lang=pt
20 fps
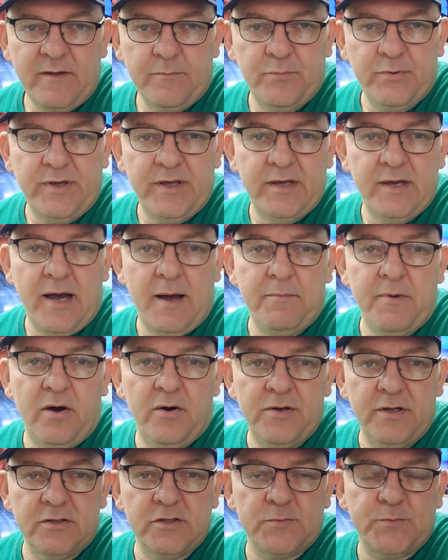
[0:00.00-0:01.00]
Porque a
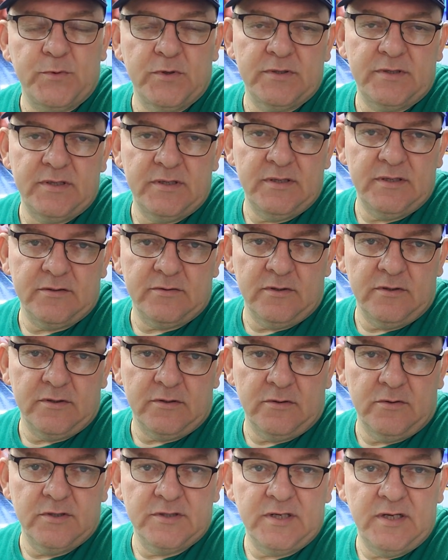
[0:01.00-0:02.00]
maioria dos porteiros
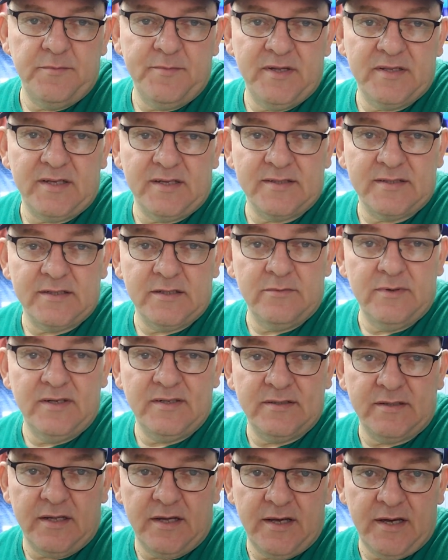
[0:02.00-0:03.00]
eletrônicos hoje a alimentação é
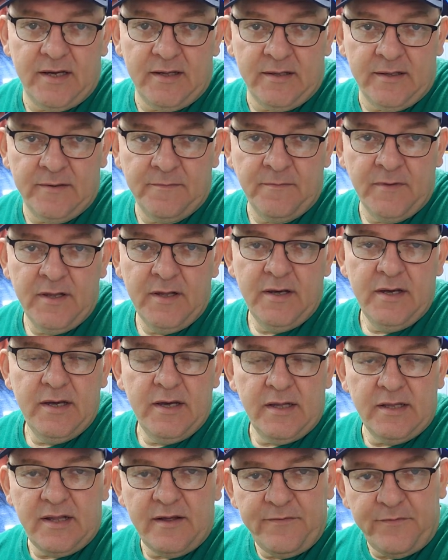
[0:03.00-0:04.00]
externa.
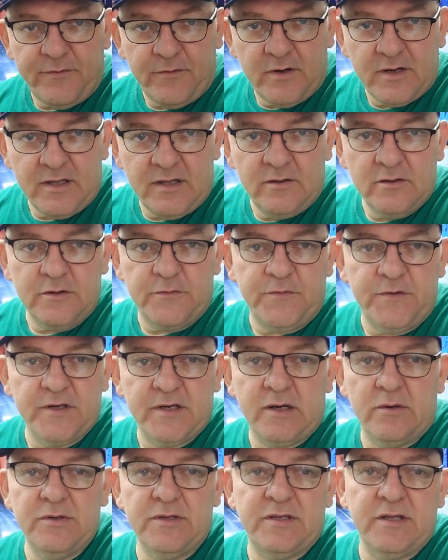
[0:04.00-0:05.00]
É lá fora, lá onde
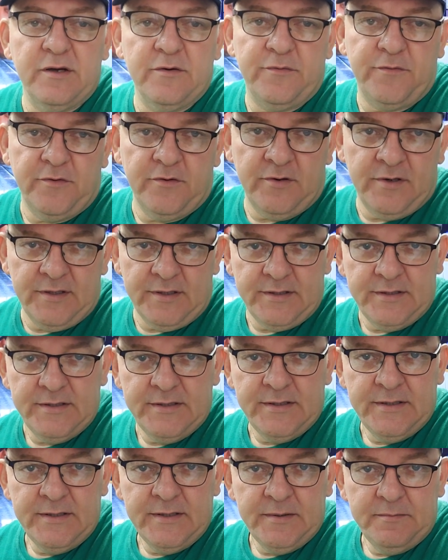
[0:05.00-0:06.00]
fica o interfone.
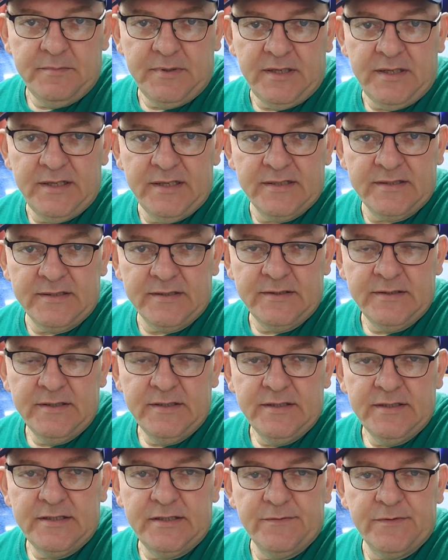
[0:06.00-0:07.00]
Beleza?
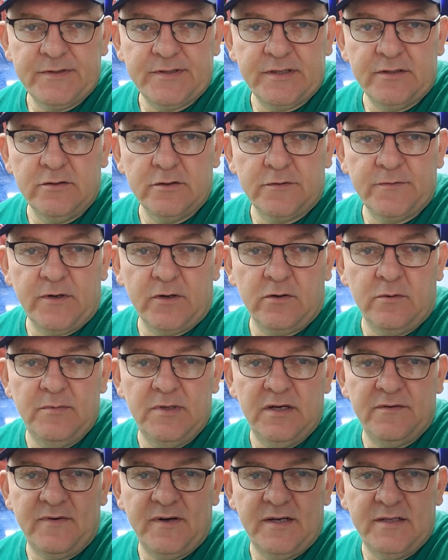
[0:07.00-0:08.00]
Se você não tiver como
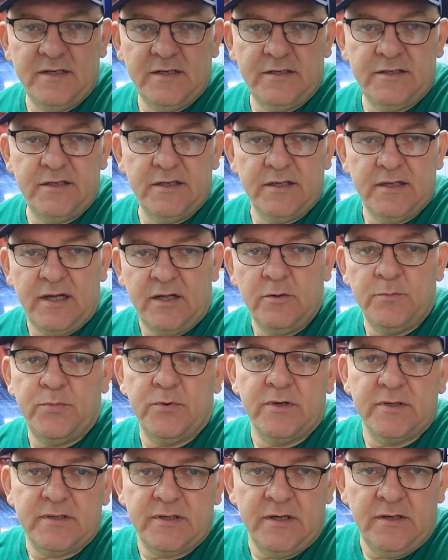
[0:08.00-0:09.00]
levar energia lá no
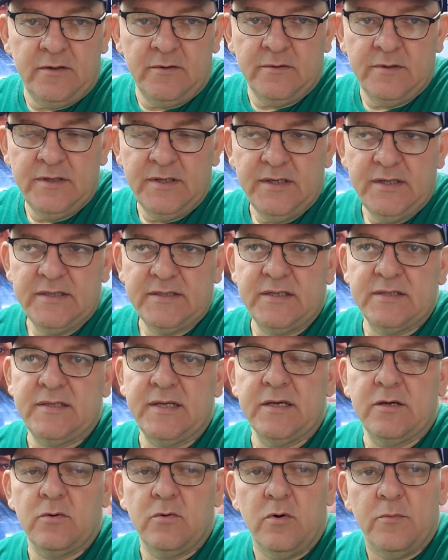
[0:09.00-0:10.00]
portão, você
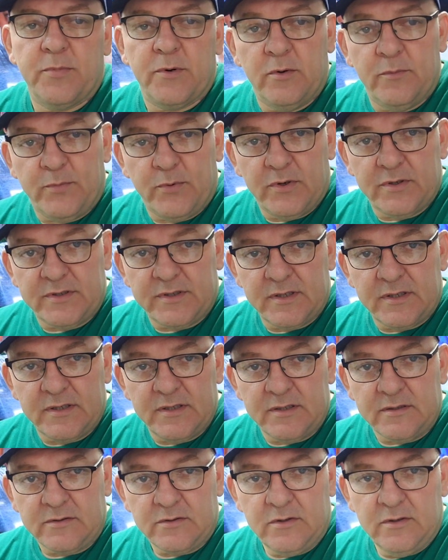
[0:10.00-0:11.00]
tem que comprar um porteiro
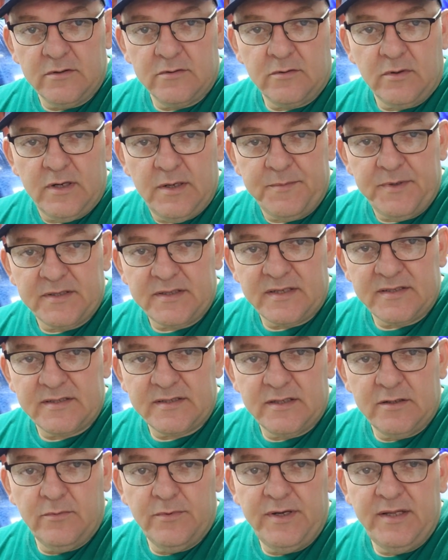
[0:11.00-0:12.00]
eletrônico com
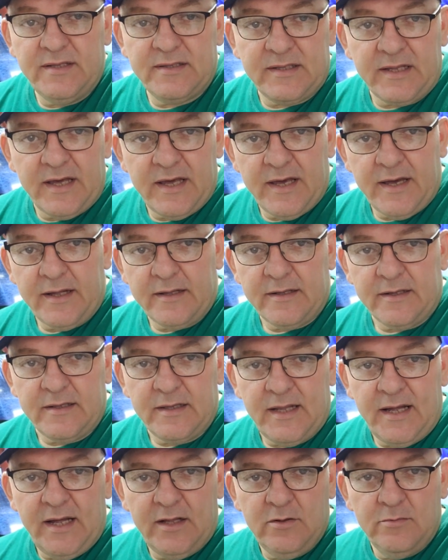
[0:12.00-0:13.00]
alimentação interna,
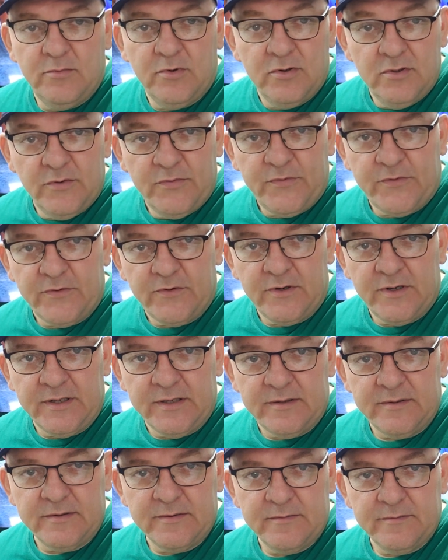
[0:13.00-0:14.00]
lá no
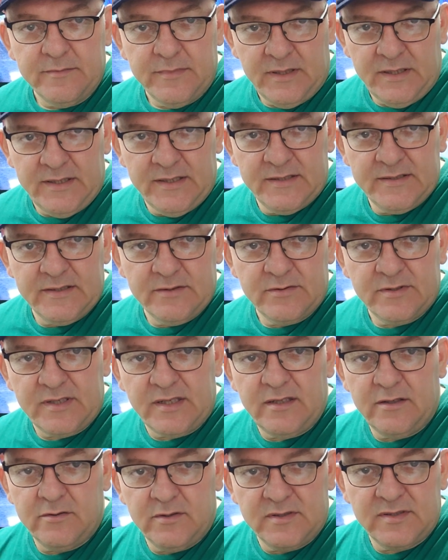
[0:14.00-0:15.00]
monofone, beleza? O
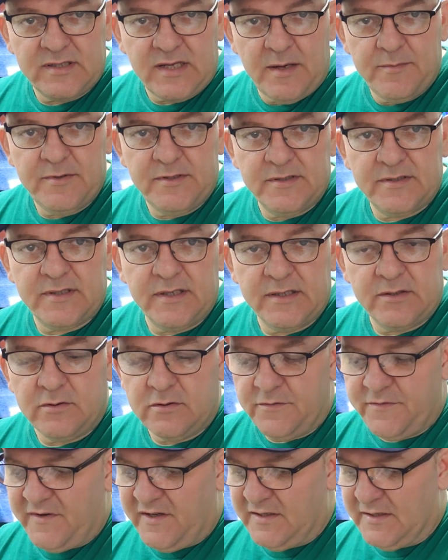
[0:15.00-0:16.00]
instalador sabe disso aí que
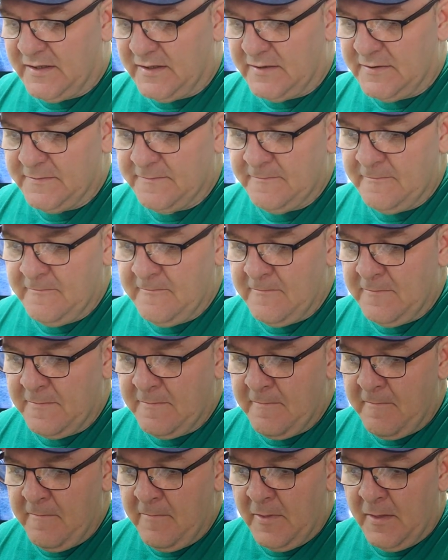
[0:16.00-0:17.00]
eu tô falando.
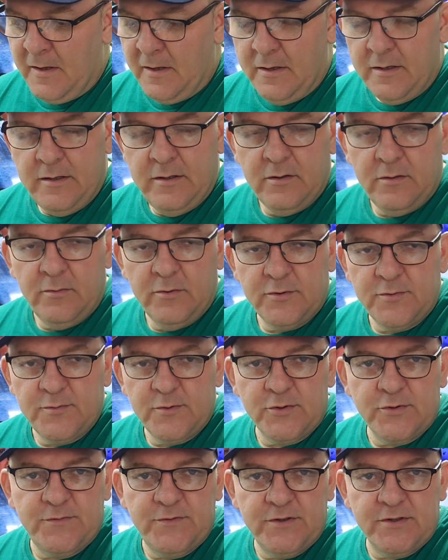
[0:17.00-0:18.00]
E eu, os
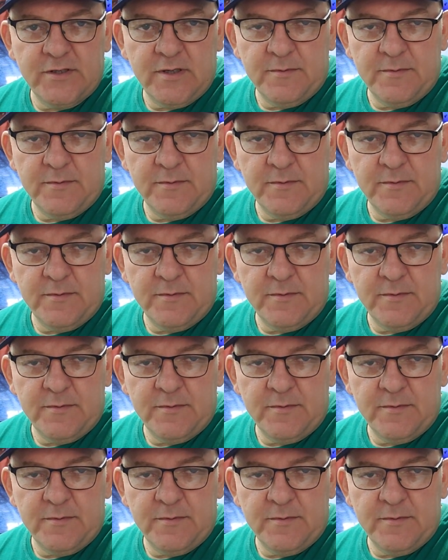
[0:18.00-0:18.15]
meus vídeos